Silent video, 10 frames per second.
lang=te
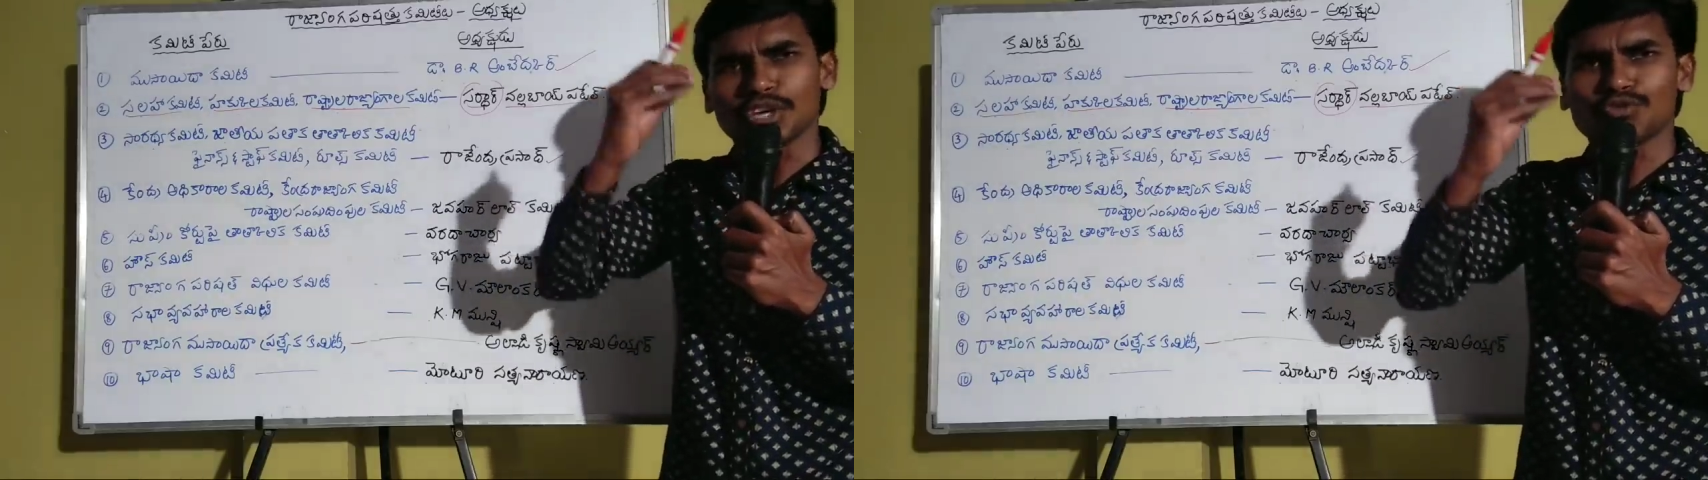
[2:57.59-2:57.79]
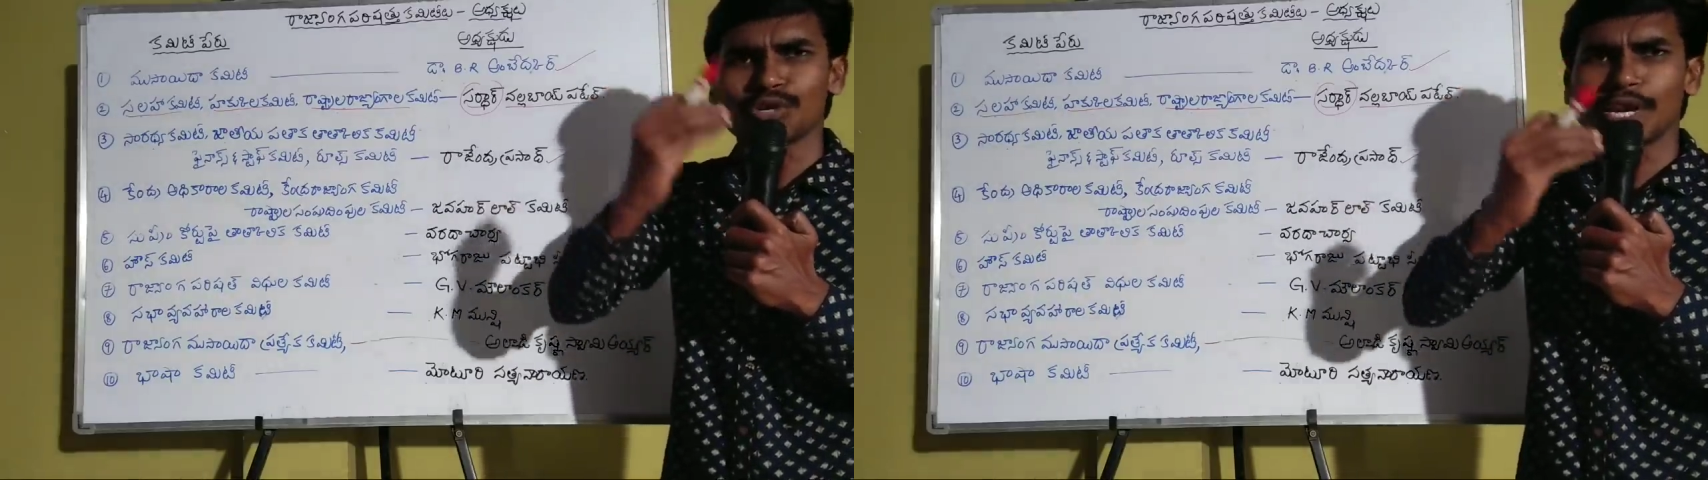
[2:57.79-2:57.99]

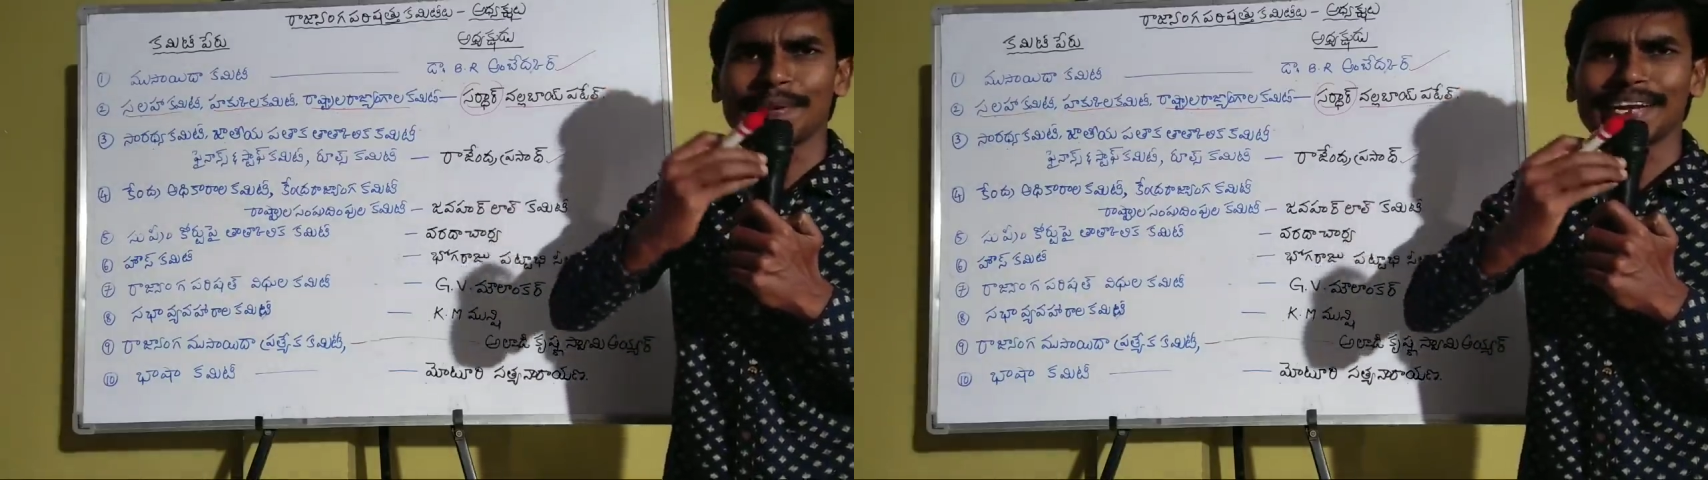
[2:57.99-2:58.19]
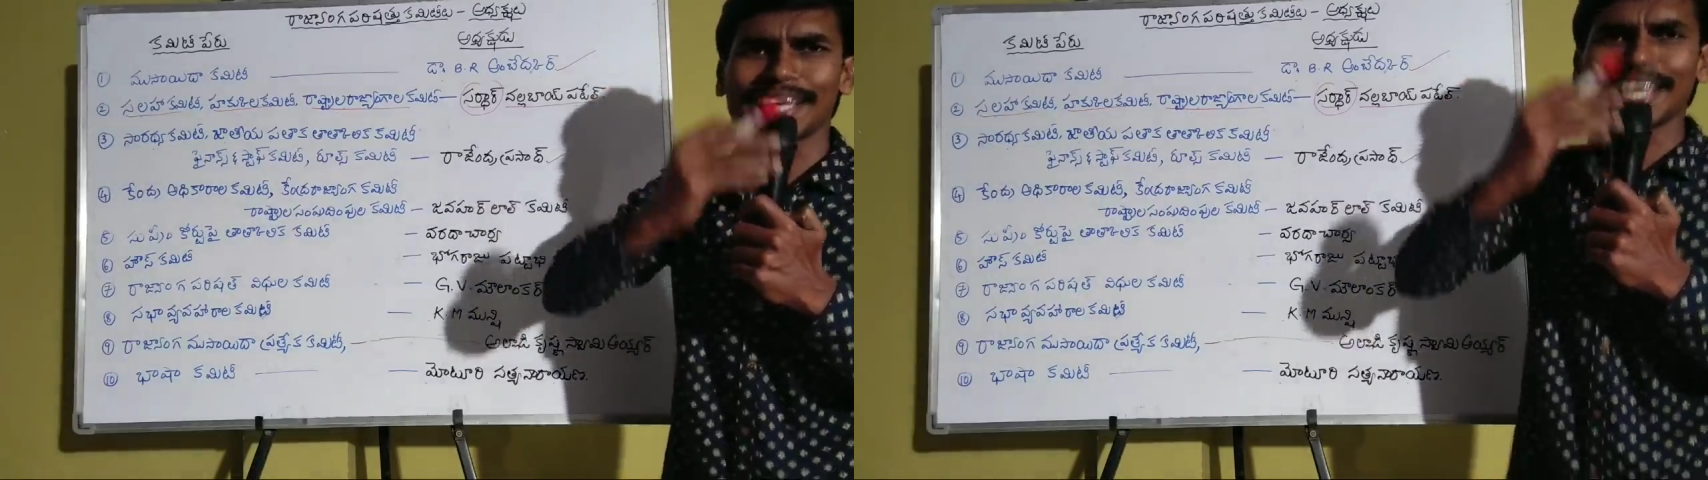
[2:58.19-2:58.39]

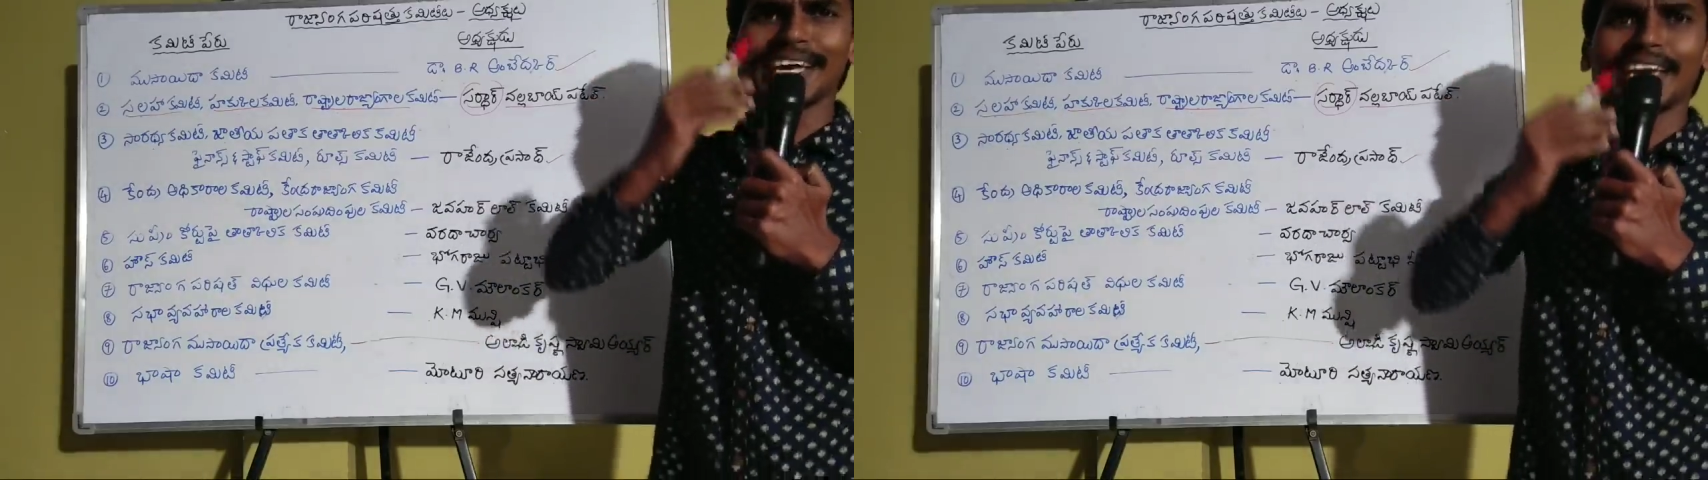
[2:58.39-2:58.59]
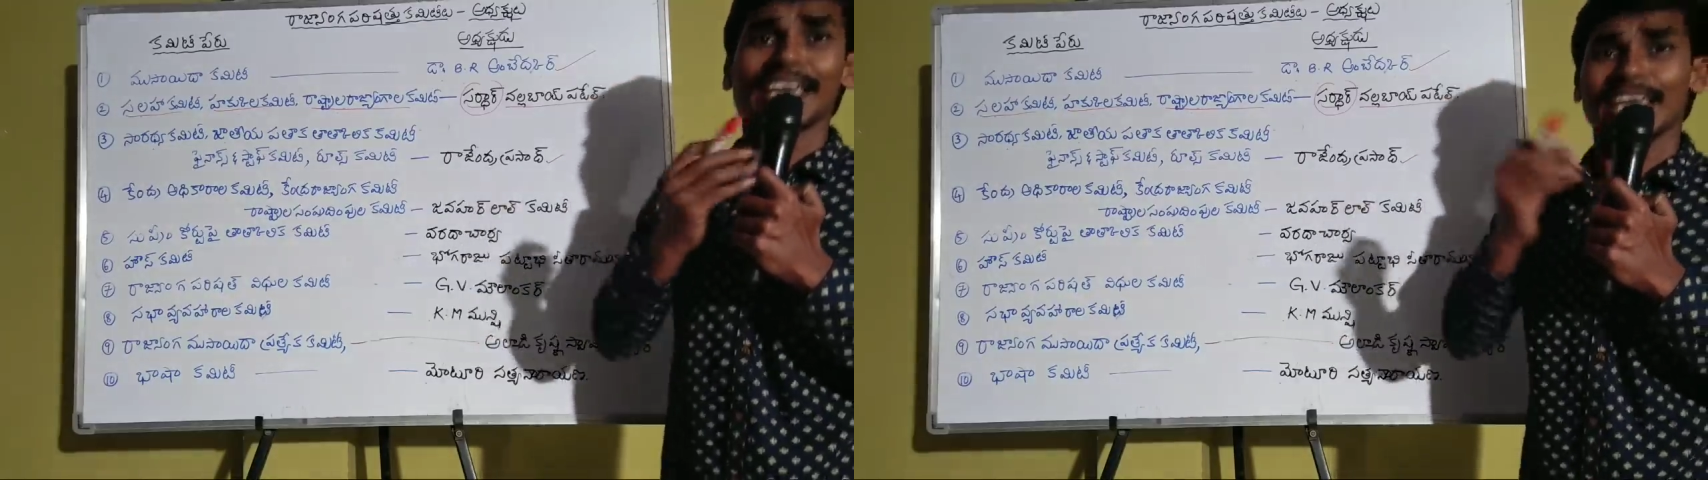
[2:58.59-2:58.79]
చేస్తున్నప్పటికీ
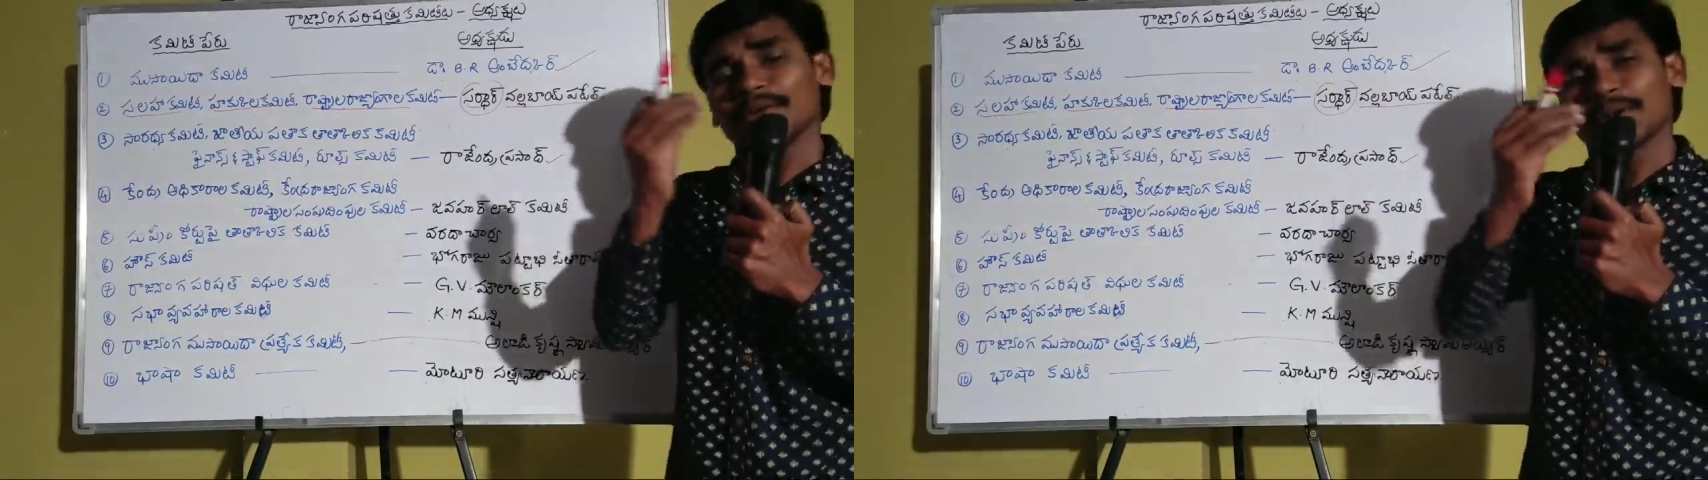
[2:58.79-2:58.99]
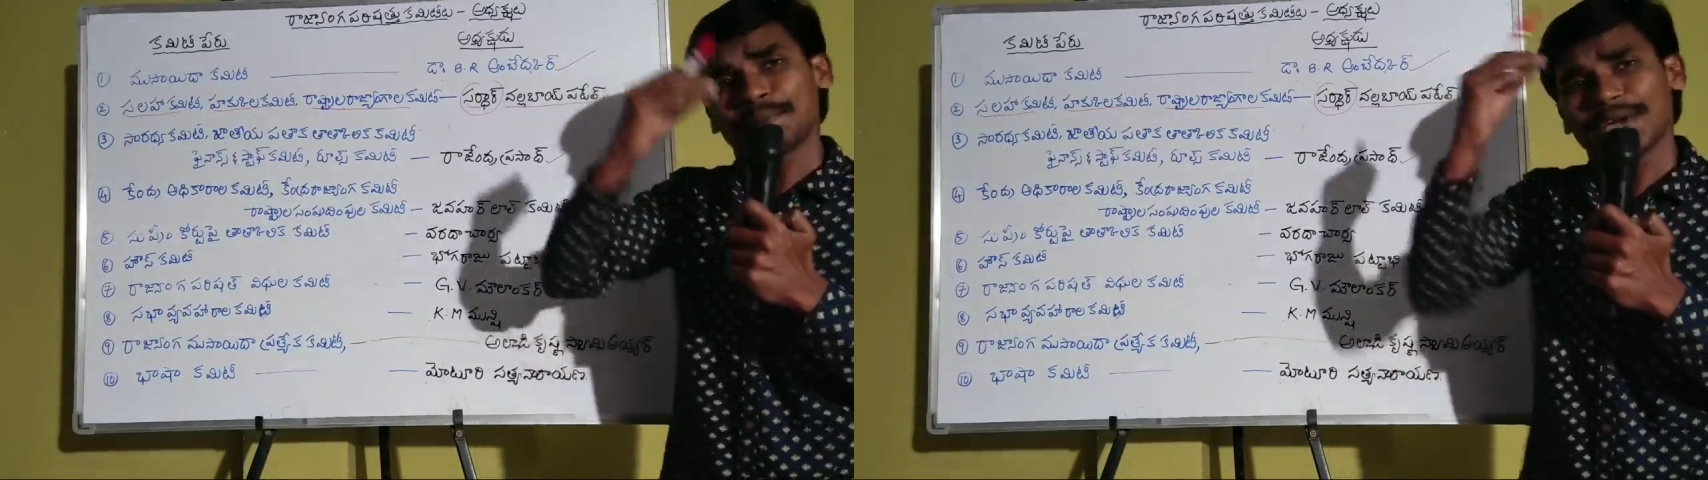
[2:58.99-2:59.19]

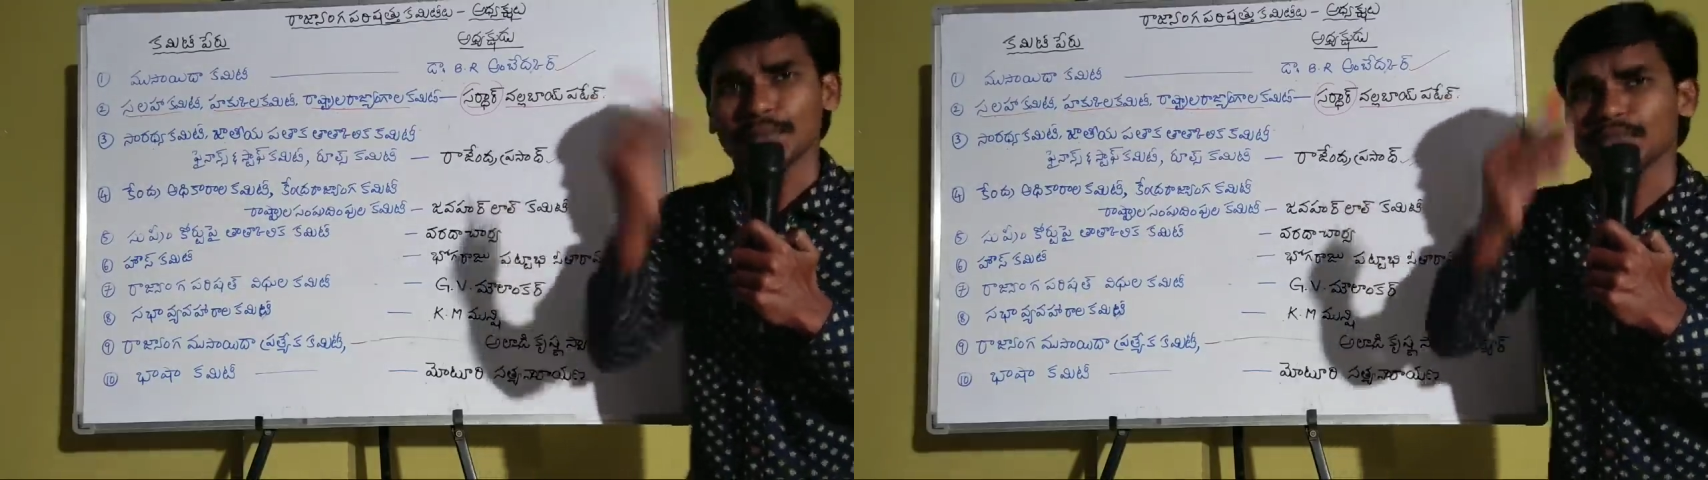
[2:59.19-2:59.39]
ఎవరి పేరు